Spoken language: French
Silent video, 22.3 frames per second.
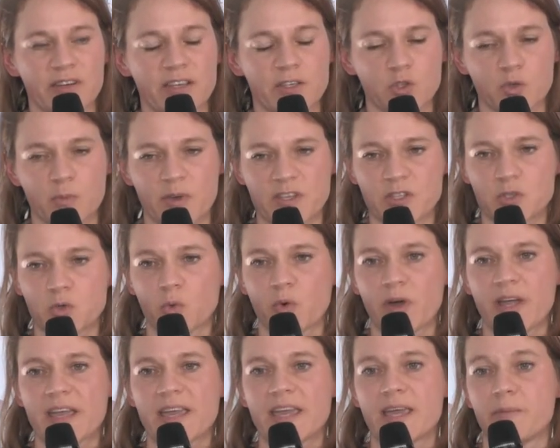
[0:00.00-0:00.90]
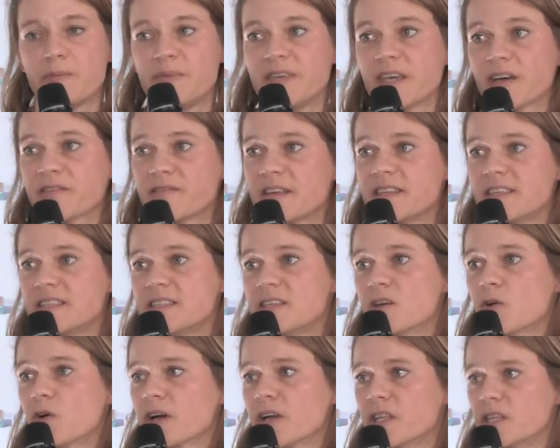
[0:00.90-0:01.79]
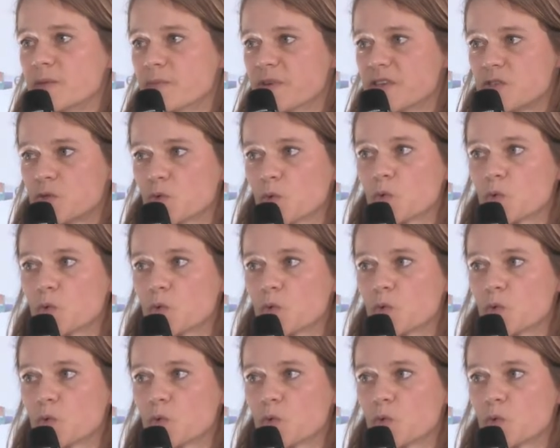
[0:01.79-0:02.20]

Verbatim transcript: l'extubation est bien validé en réanimation,